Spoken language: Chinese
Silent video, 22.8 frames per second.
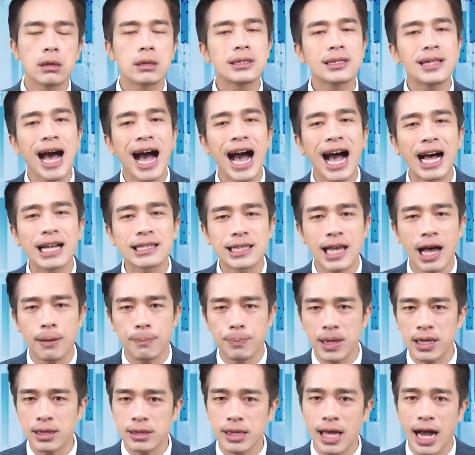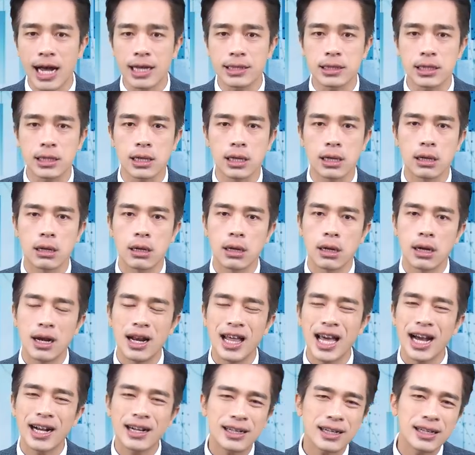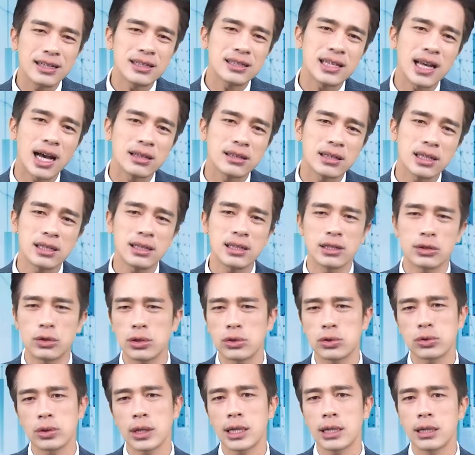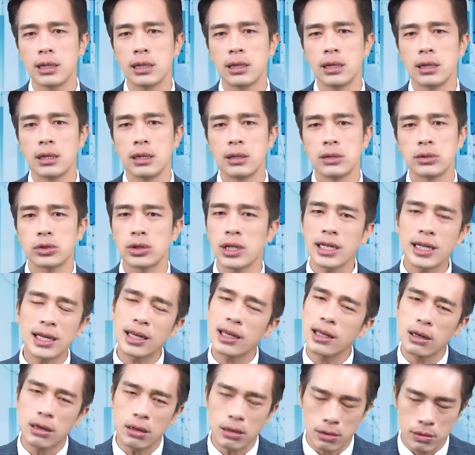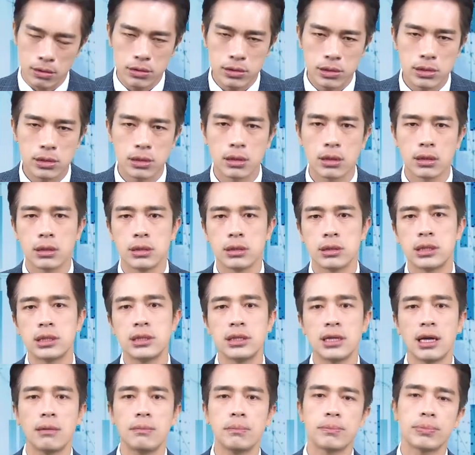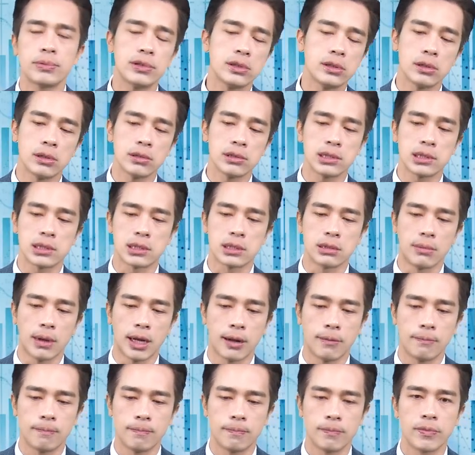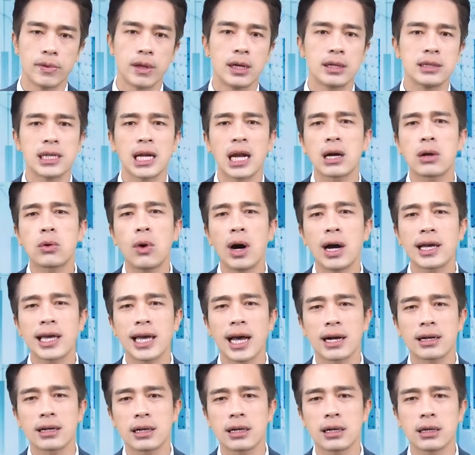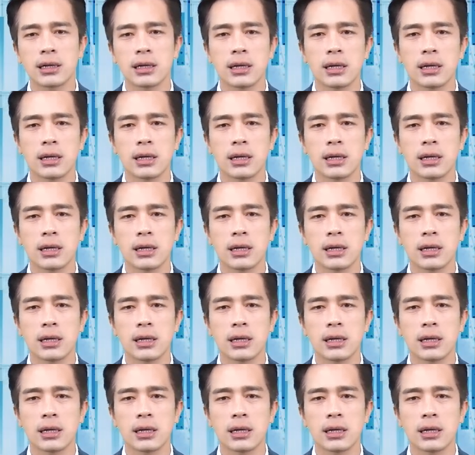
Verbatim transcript: 大涨变大跌，两根涨停你去追，追了以后今天不是都死吗？再来光阳科，